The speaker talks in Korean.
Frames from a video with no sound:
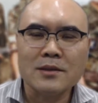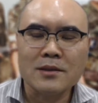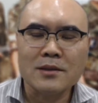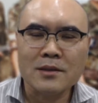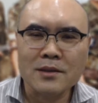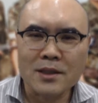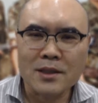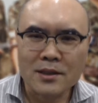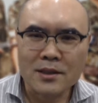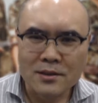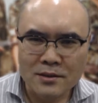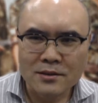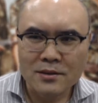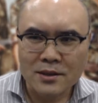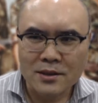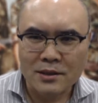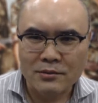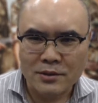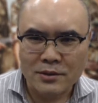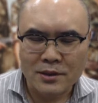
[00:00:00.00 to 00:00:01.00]
일단
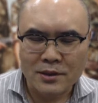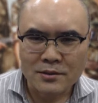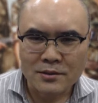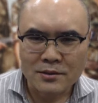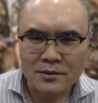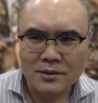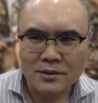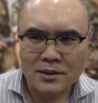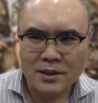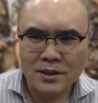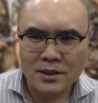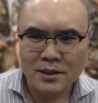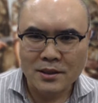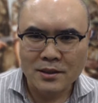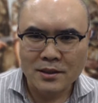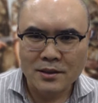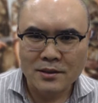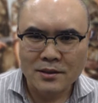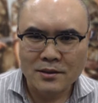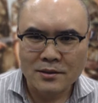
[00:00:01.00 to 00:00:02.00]
그렇더라고요. 예,
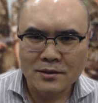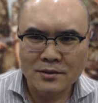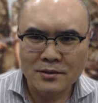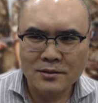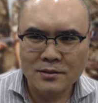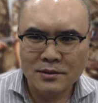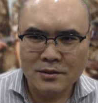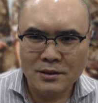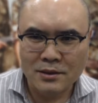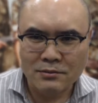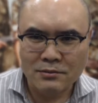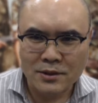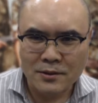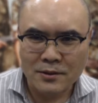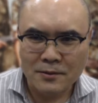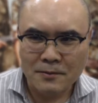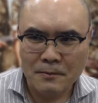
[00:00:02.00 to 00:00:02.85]
그렇더라고요.